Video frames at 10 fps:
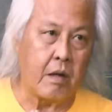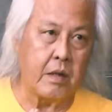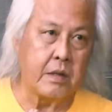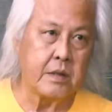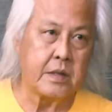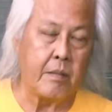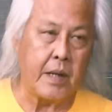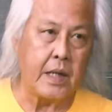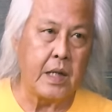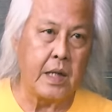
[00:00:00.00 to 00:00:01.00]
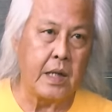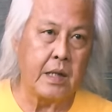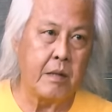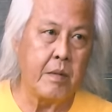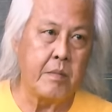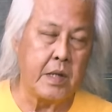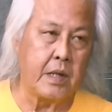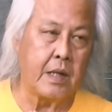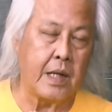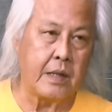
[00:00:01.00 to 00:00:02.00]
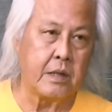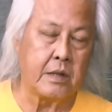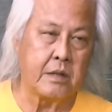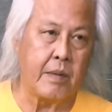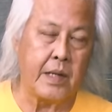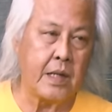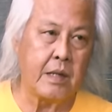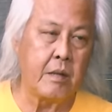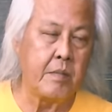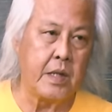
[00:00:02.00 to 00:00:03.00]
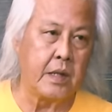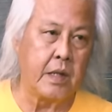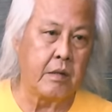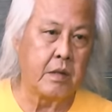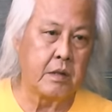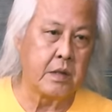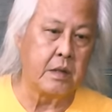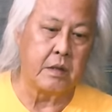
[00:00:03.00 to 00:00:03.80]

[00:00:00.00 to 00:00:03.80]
ตอนสมัยเรียนก็ไม่มีอะไรตอนสมัยนั้นก็มีอย่างเดียวก็คือ